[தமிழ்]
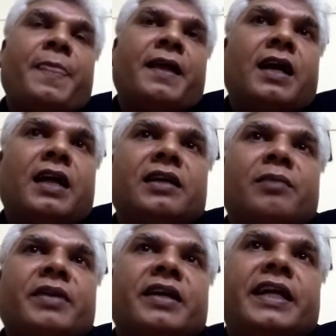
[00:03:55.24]

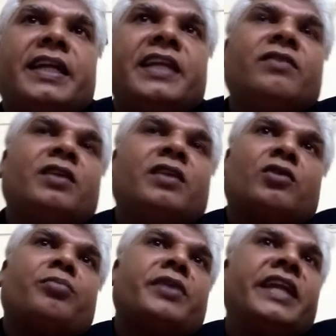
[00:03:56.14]
அதுக்கப்புறம் கட்டிங் வெட்டி
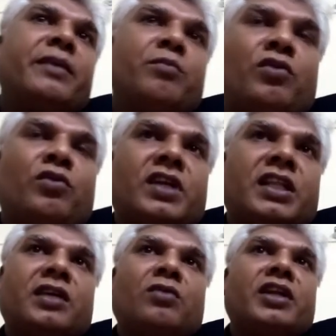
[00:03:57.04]
ஒரு பிரிண்டிங்
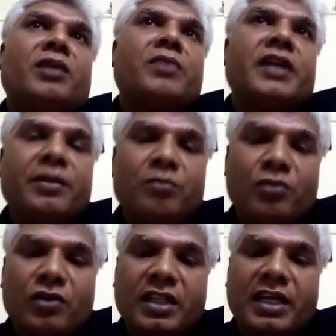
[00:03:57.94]
போகிறது ஒரு எம்ப்ராய்டிங்
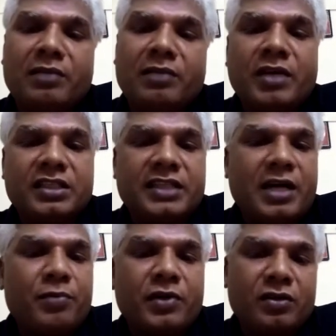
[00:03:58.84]
போகிறது அந்த மாதிரி
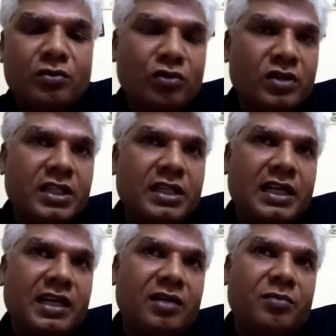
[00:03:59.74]
ஜாப் ஒர்க் கொடுக்கறதுக்கெல்லாம்